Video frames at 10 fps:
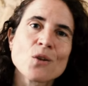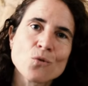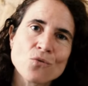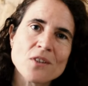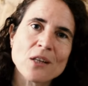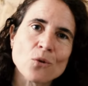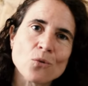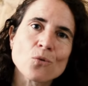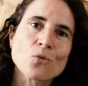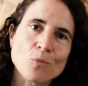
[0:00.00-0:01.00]
Nous vous
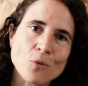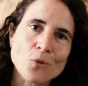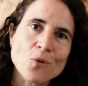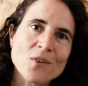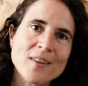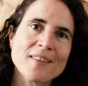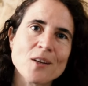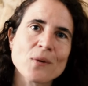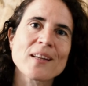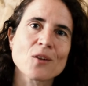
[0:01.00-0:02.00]
attendons nombreux le
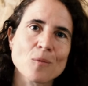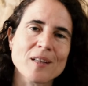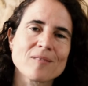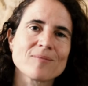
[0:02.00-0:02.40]
dernier week-end de mai.